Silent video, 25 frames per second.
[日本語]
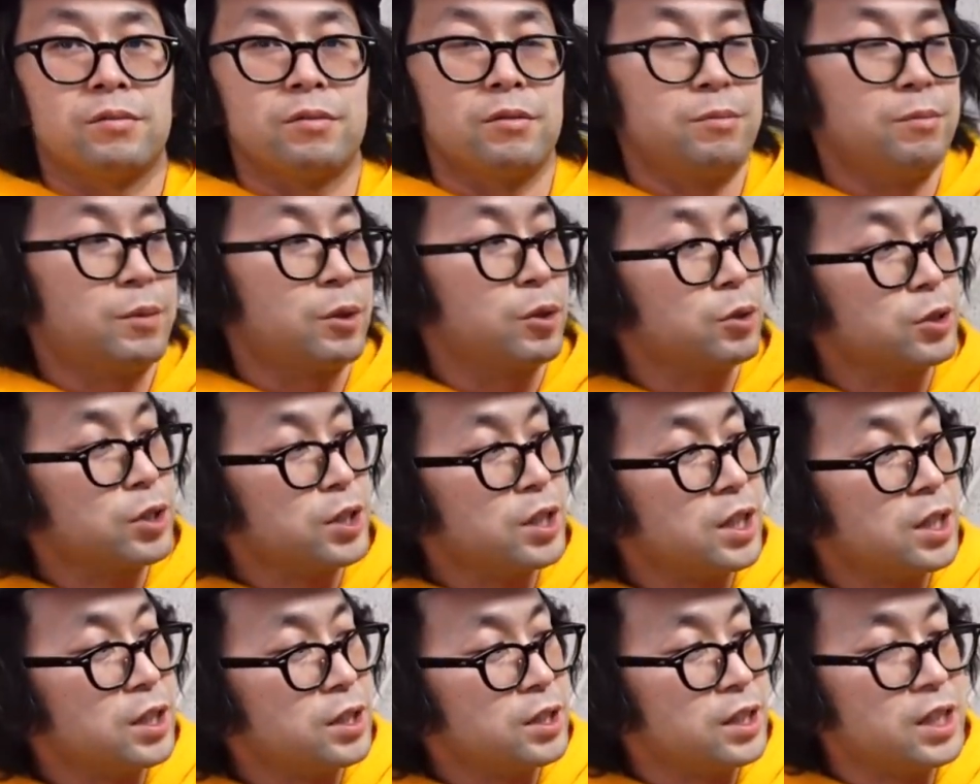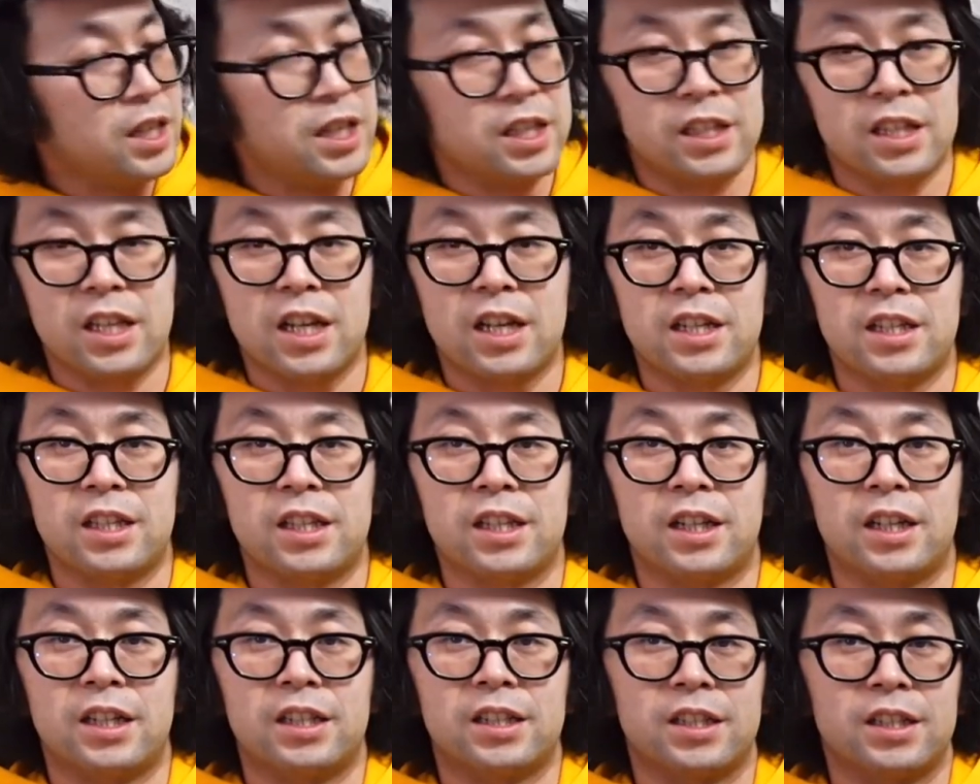こちらがだいさんいって
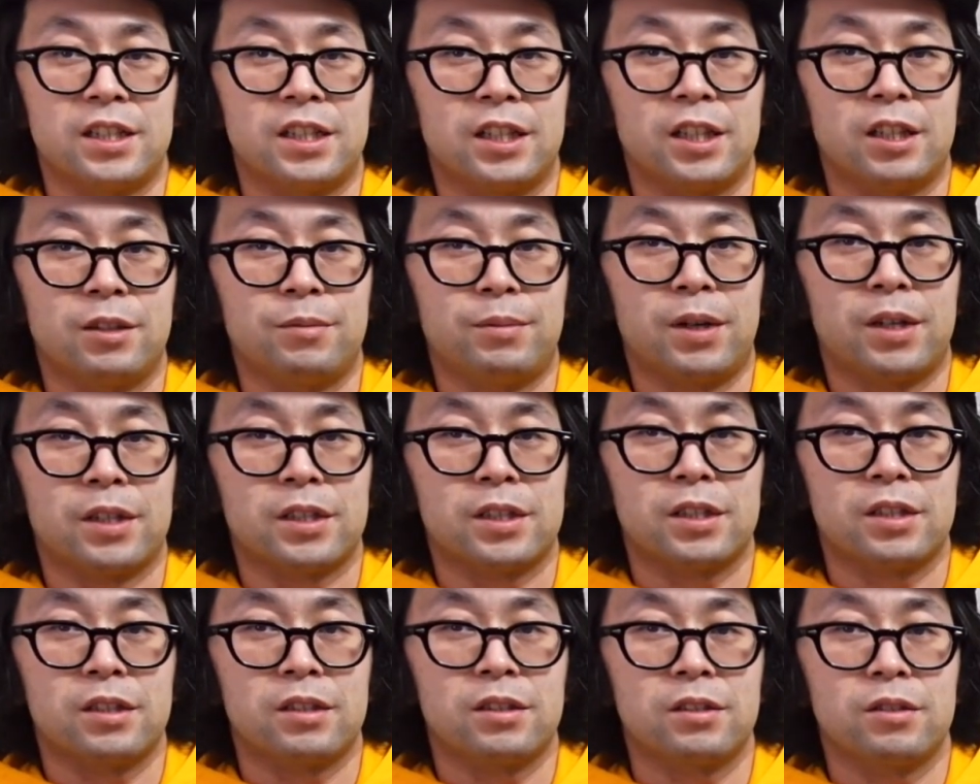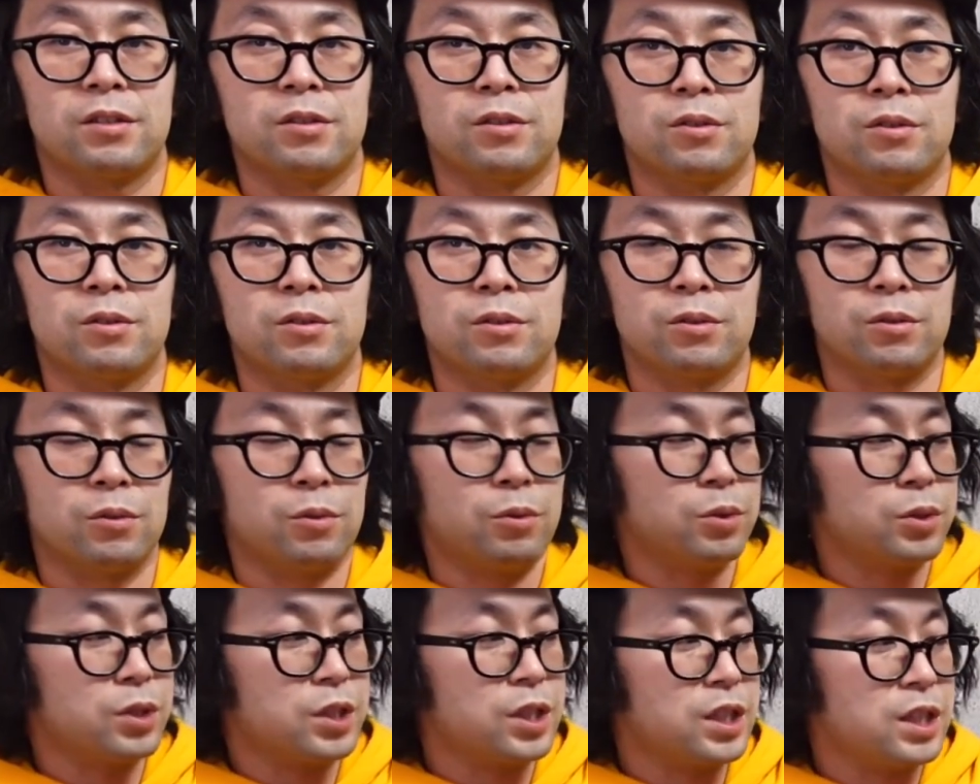感じになってます。
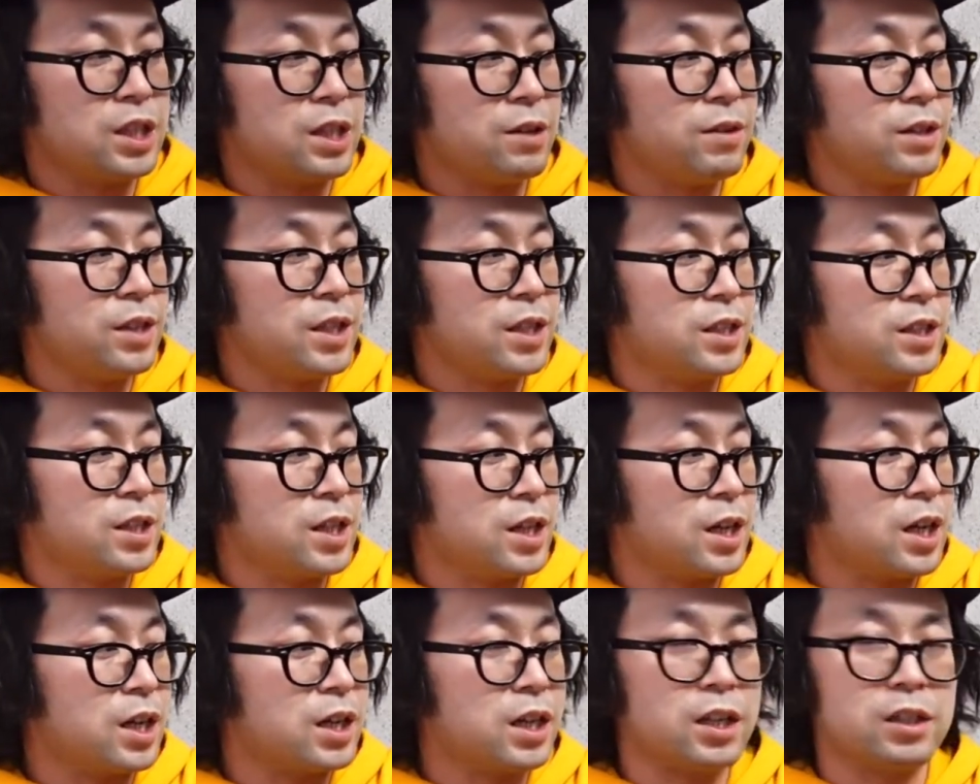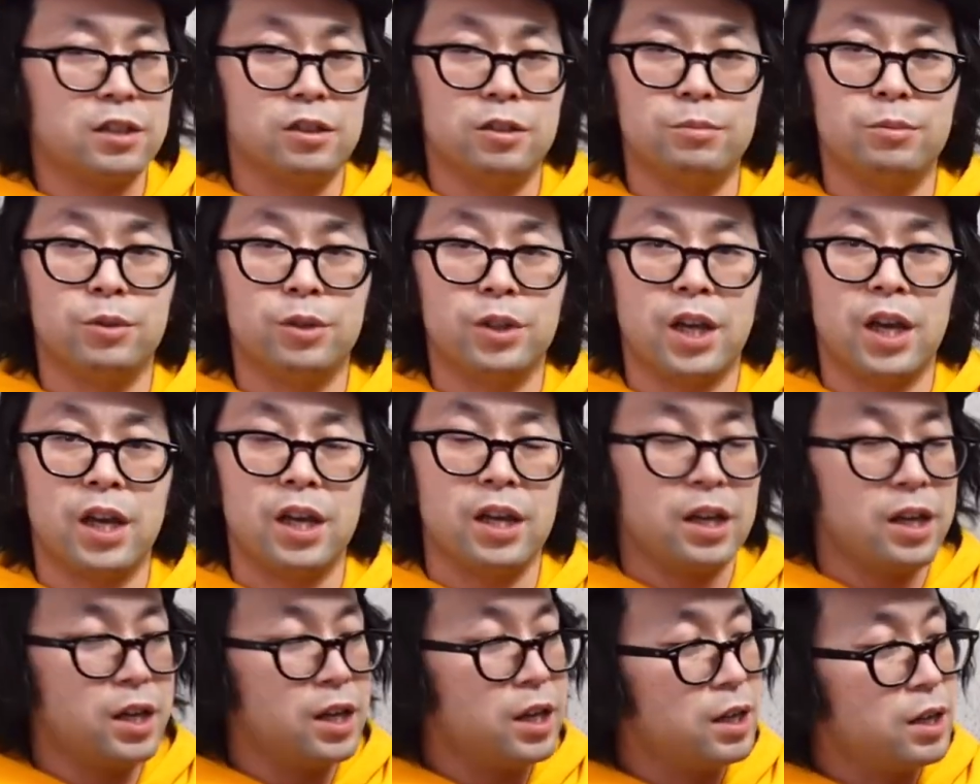こちらはですね、価格もね、
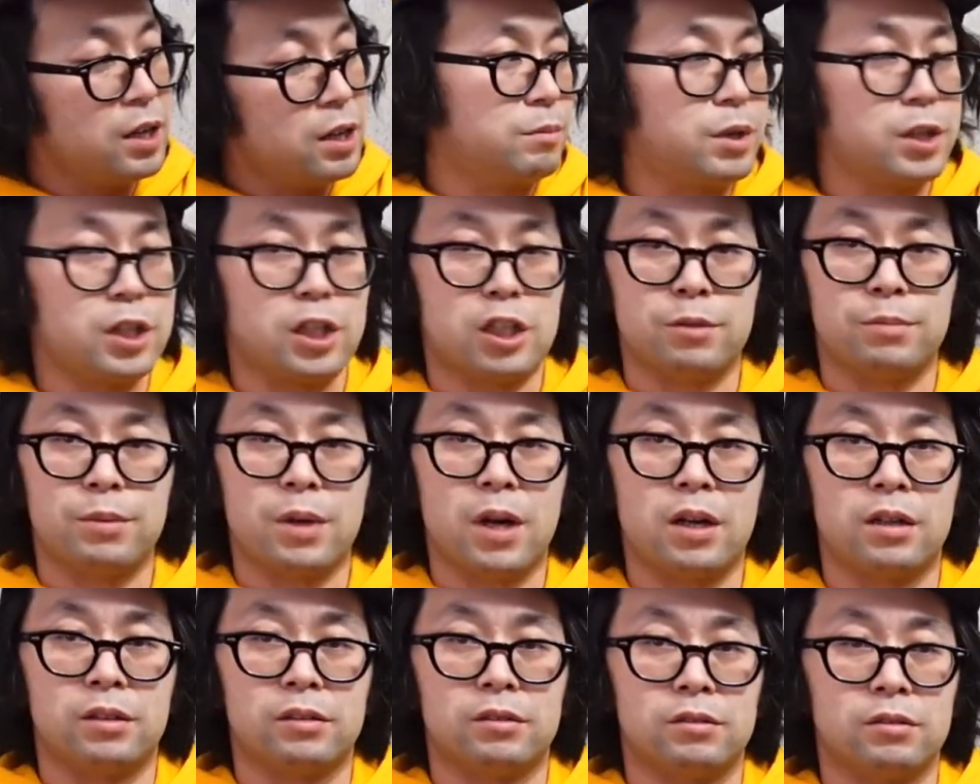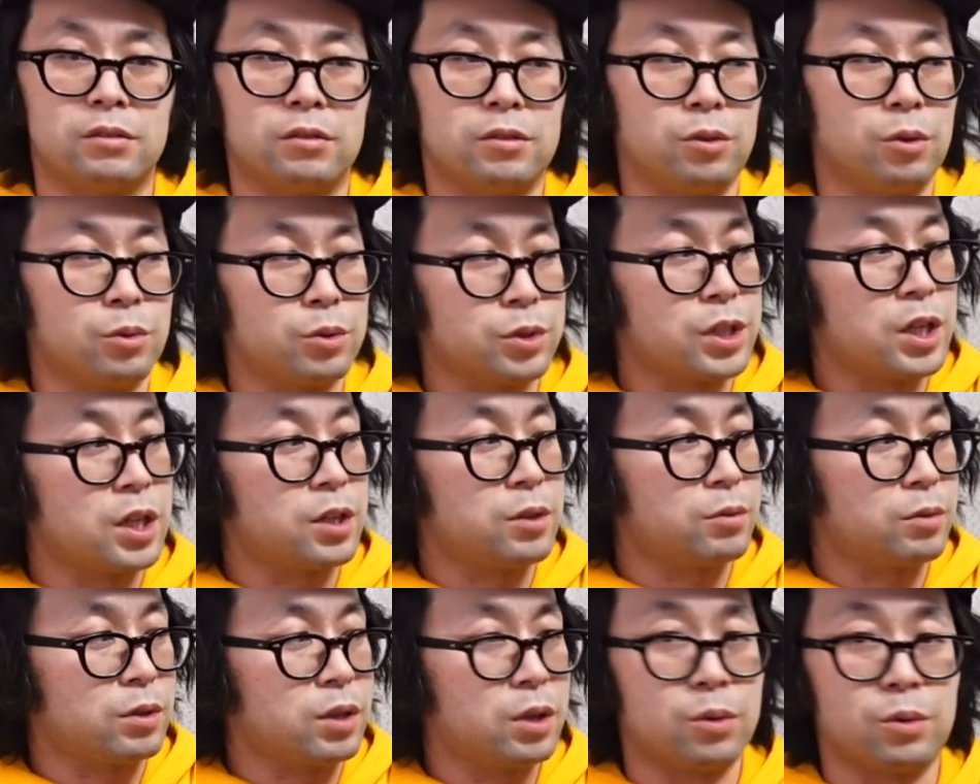いちまんよんせん
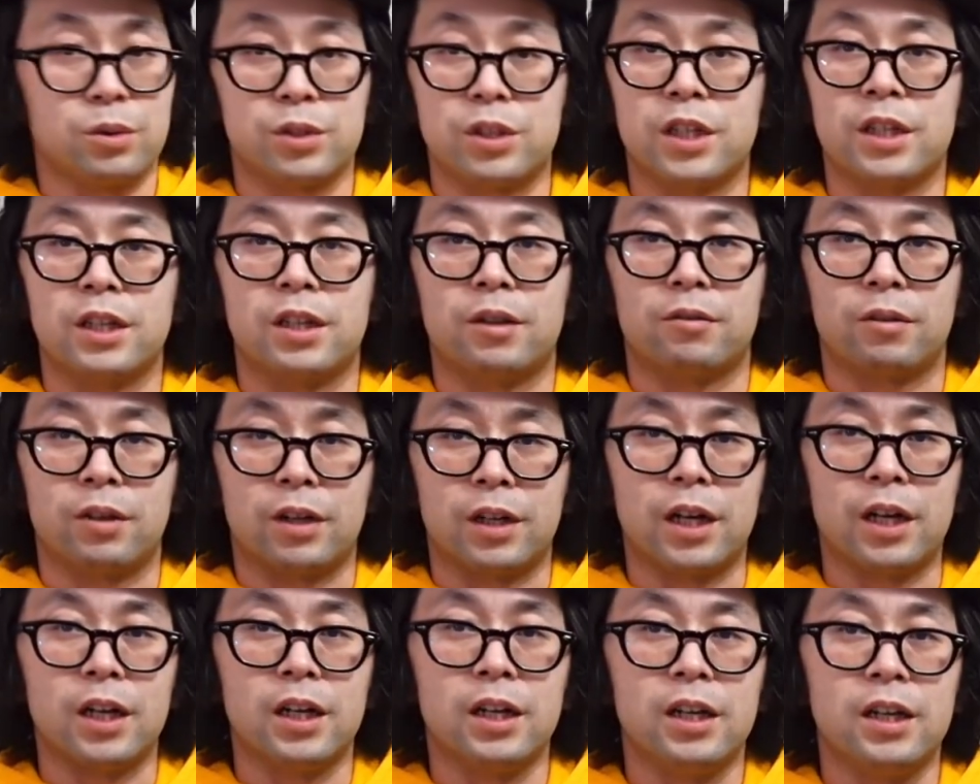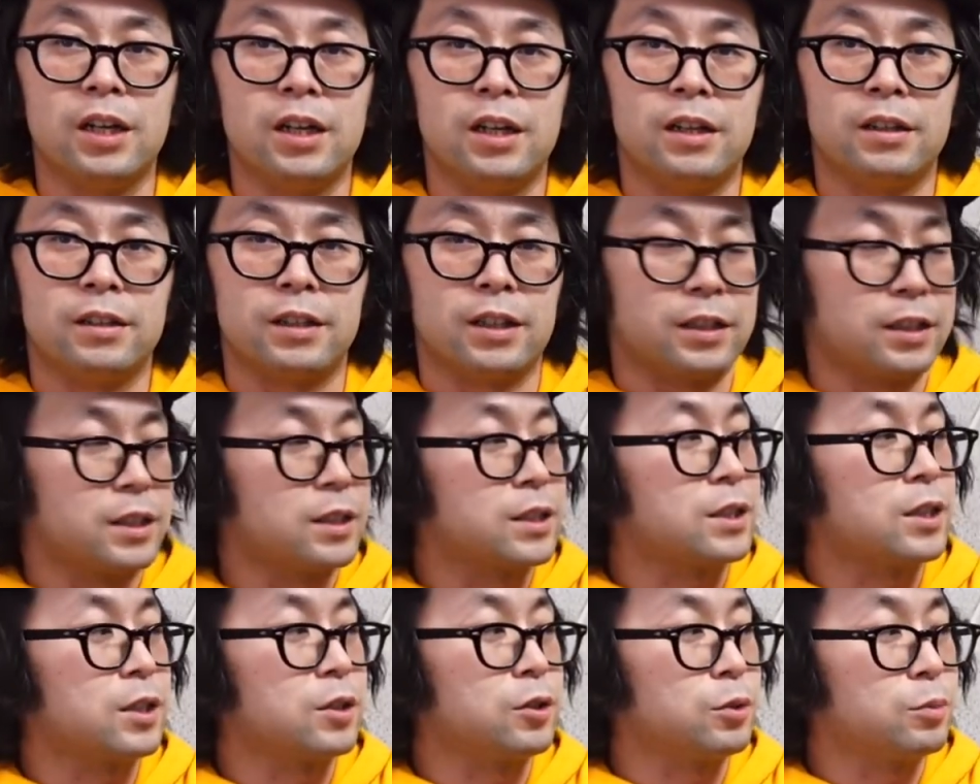とかごせんなのかななんです
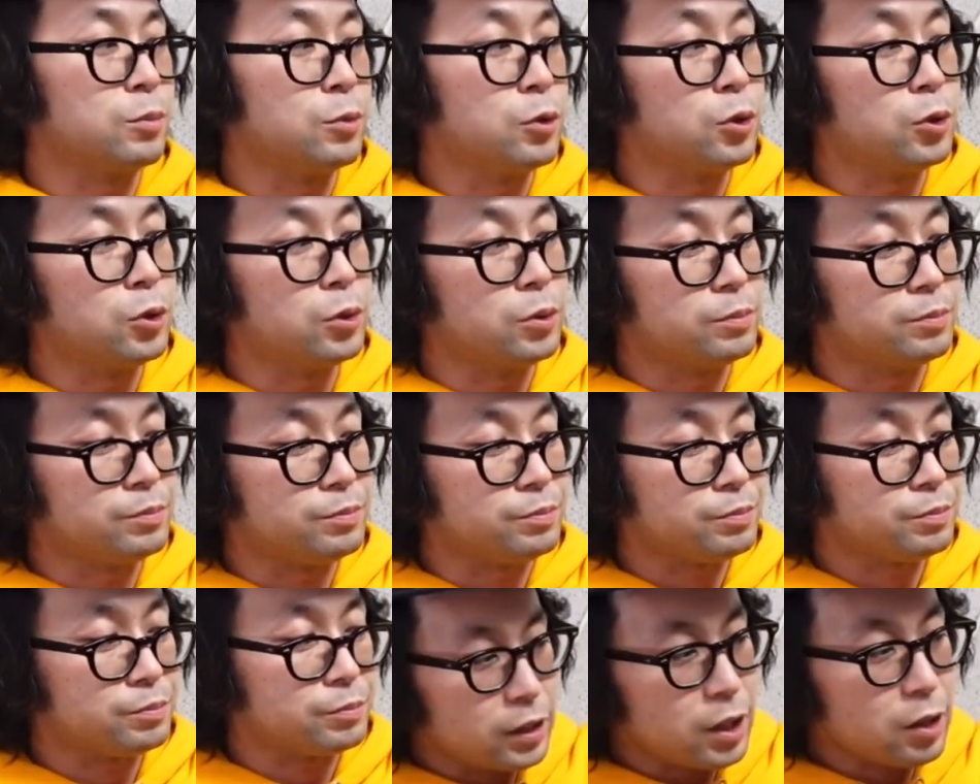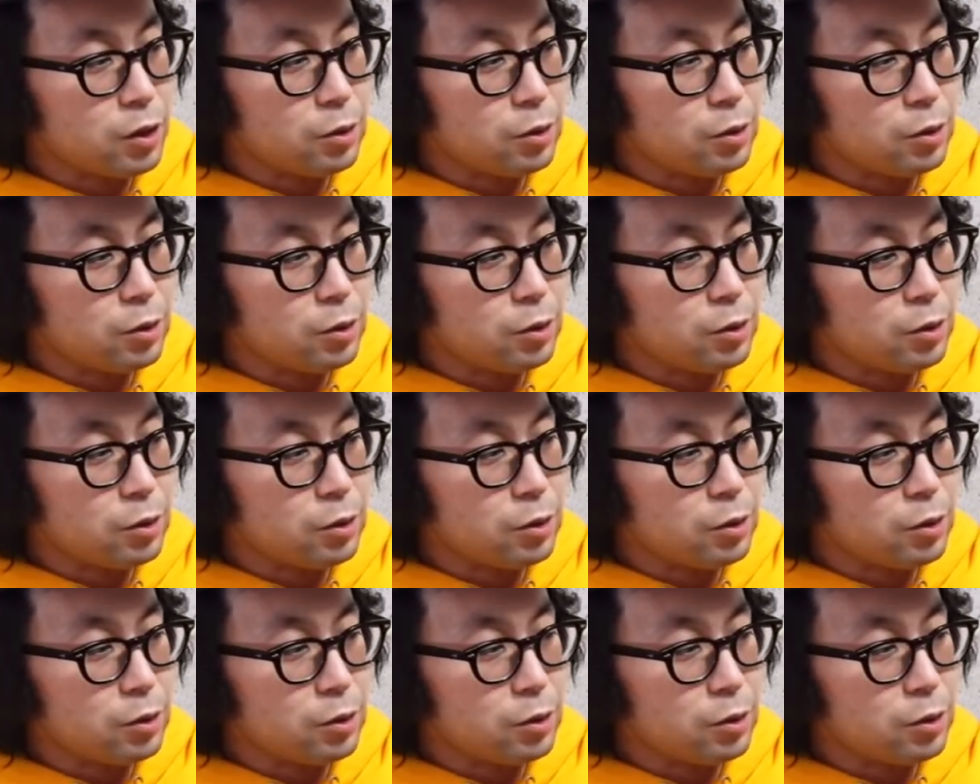けれども、結